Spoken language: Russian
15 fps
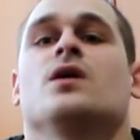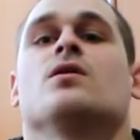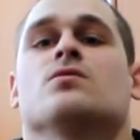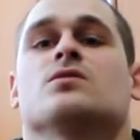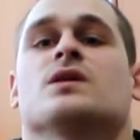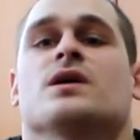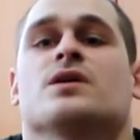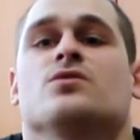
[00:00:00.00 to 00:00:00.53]

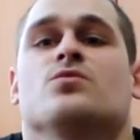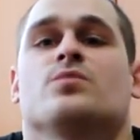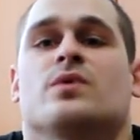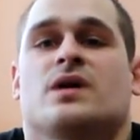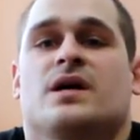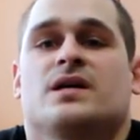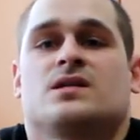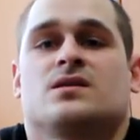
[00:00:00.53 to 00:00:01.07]
вот так не
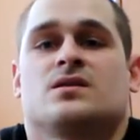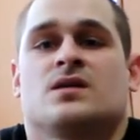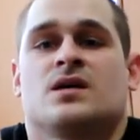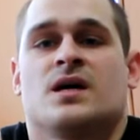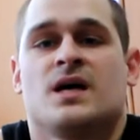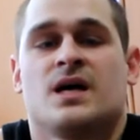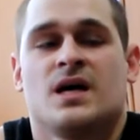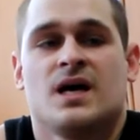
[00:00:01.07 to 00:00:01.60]
упираетесь,
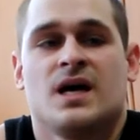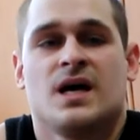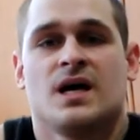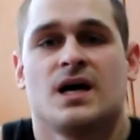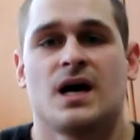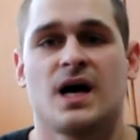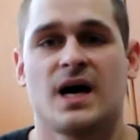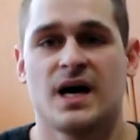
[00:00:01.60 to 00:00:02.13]

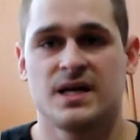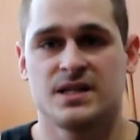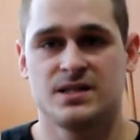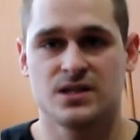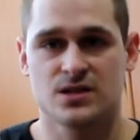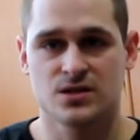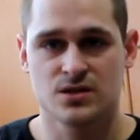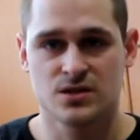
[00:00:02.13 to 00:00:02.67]
а
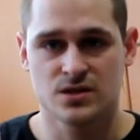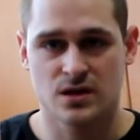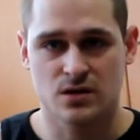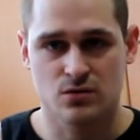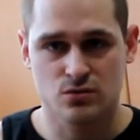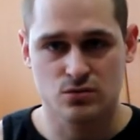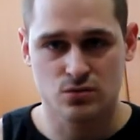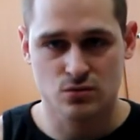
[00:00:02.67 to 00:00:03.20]
держите
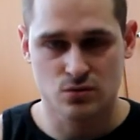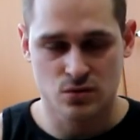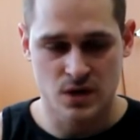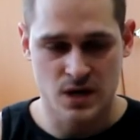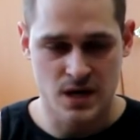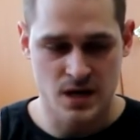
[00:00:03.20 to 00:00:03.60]
нагрузку